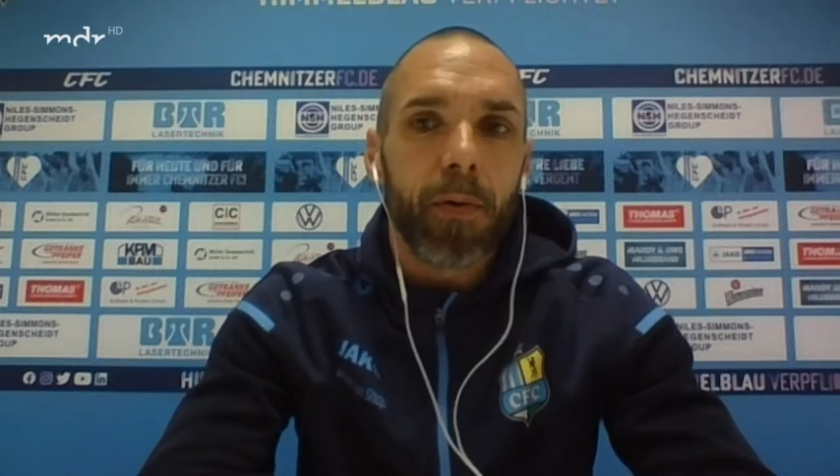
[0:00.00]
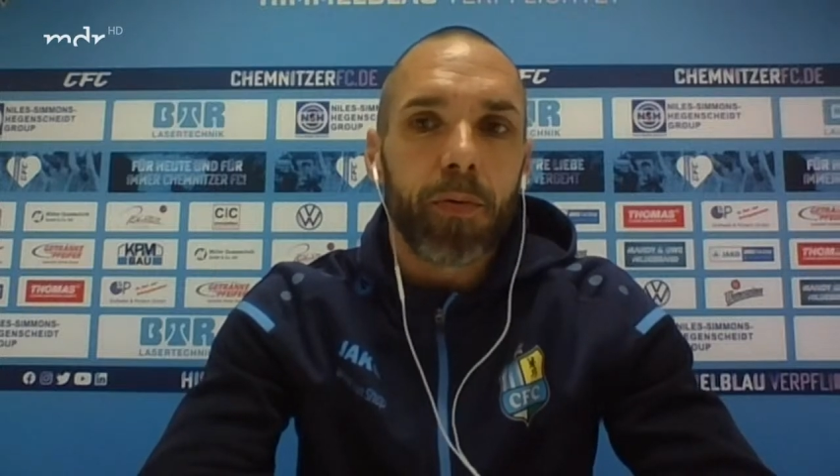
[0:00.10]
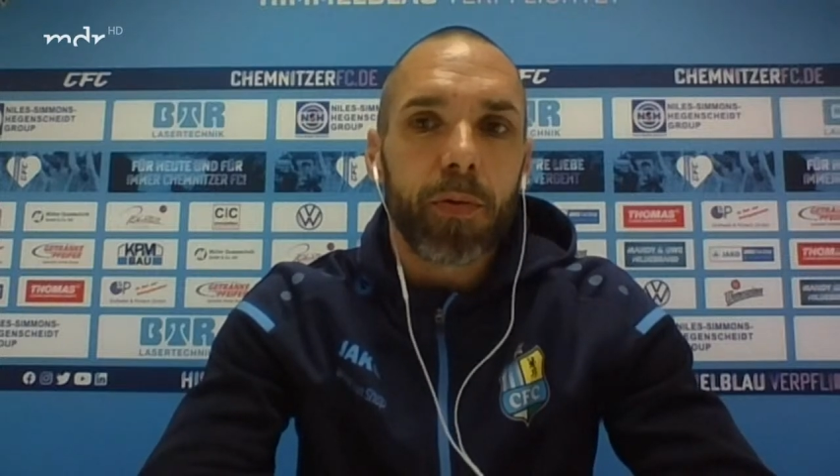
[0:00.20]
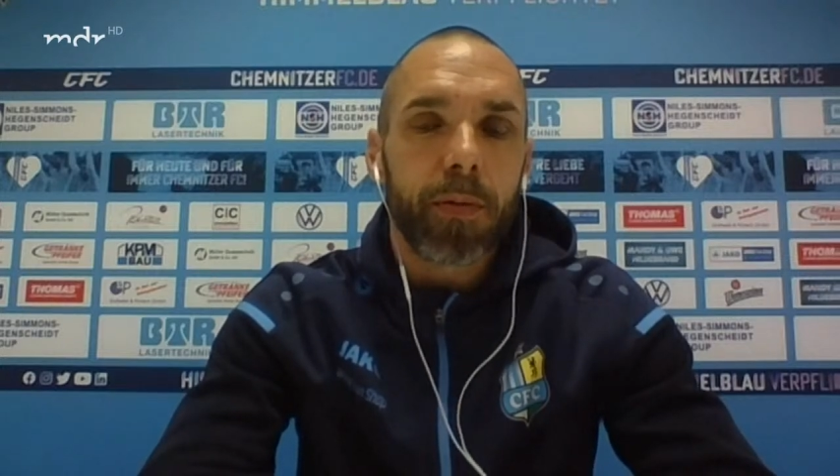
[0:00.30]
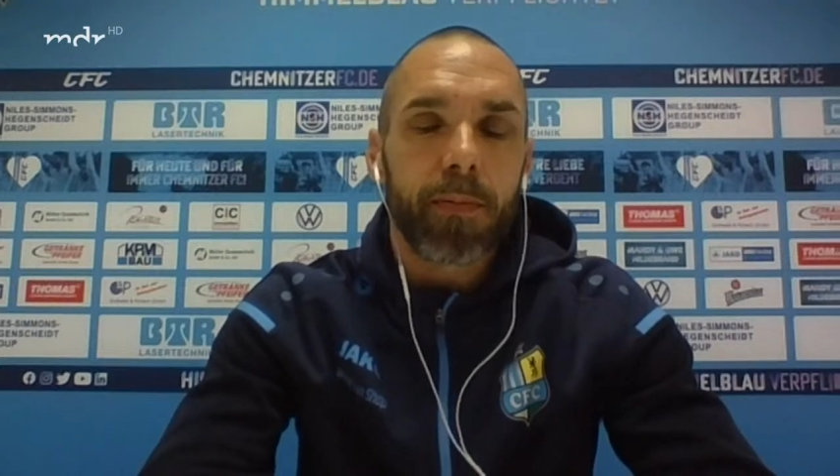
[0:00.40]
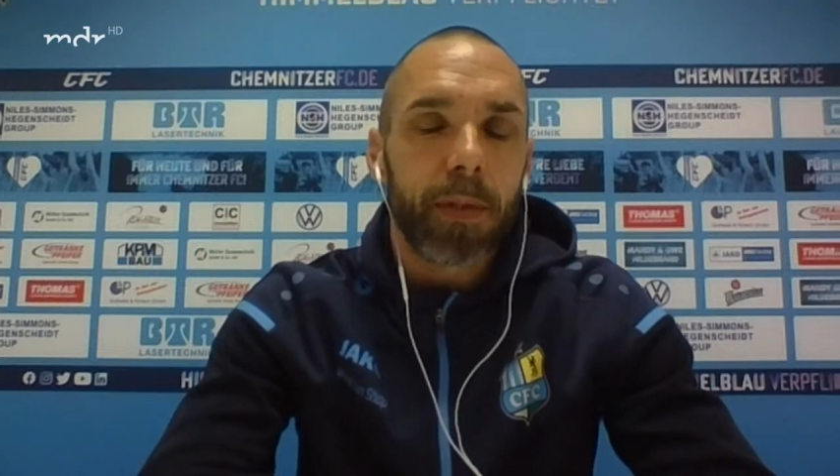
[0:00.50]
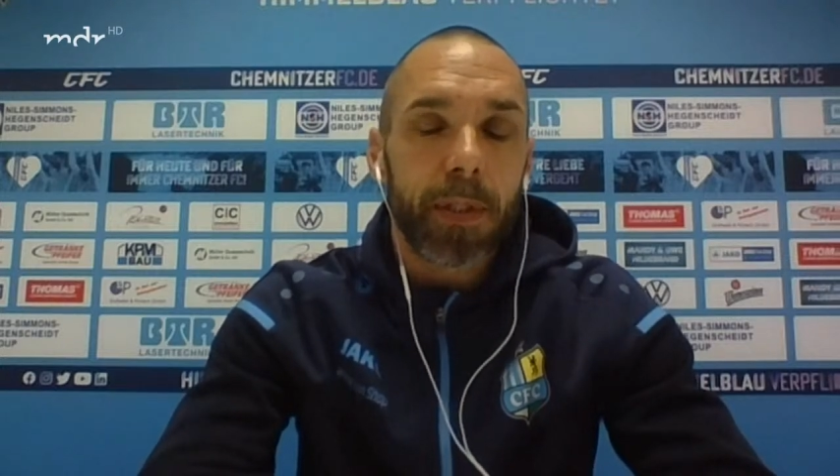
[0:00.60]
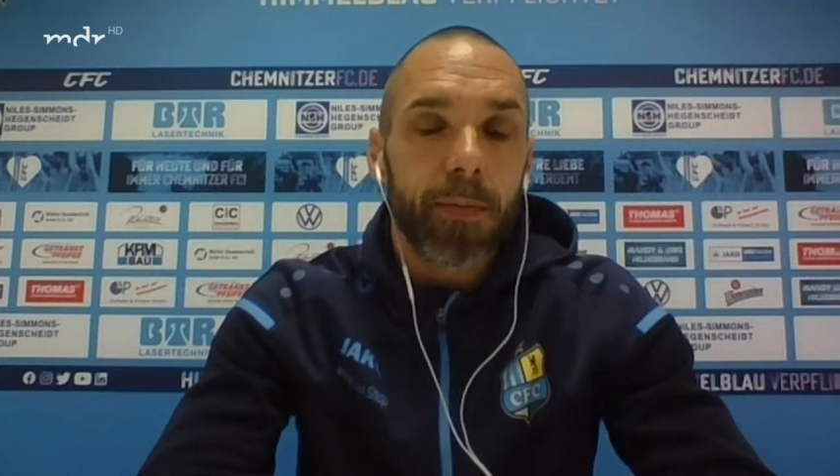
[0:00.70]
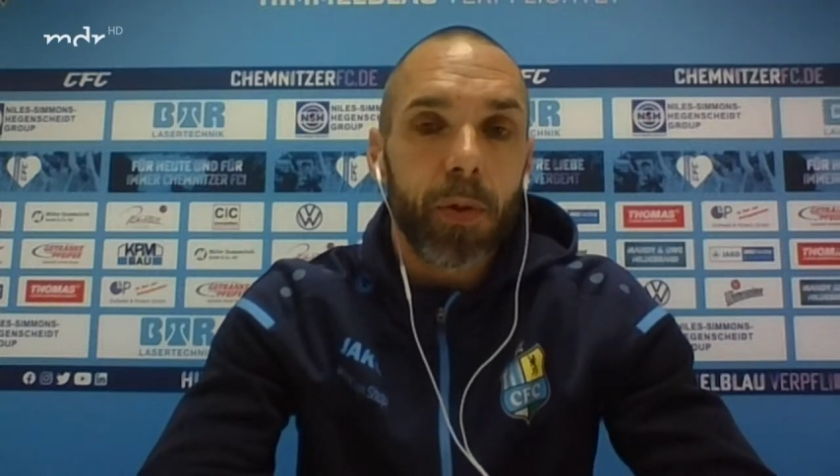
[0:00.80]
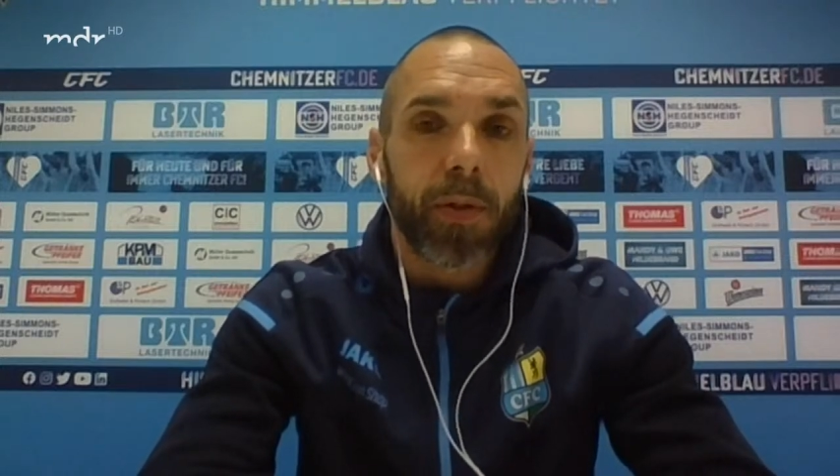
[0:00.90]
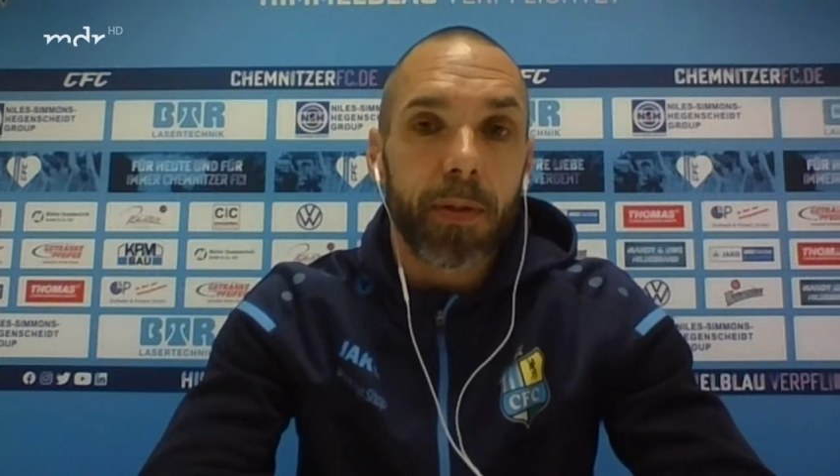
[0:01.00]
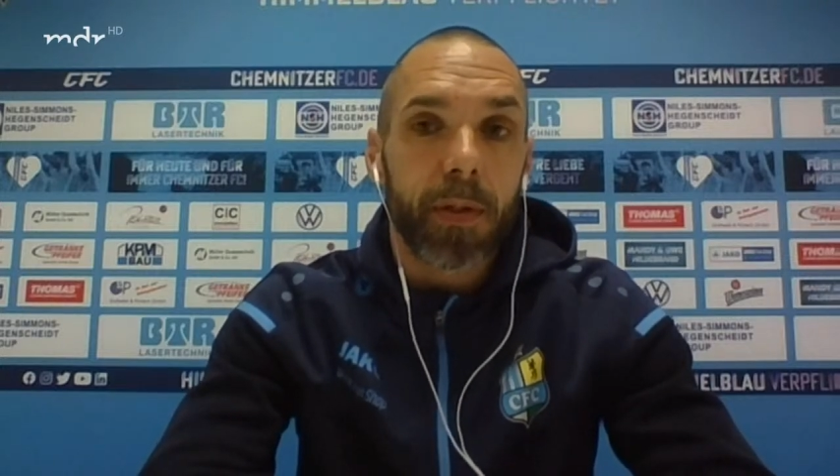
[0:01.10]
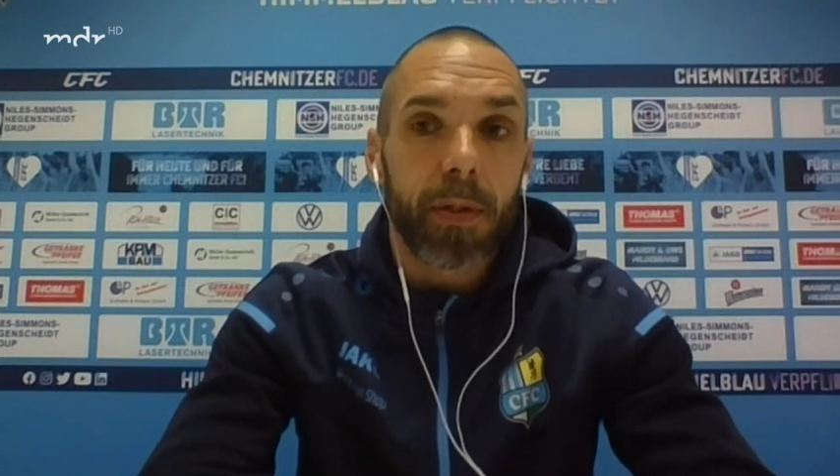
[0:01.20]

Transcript: Und das wird äh,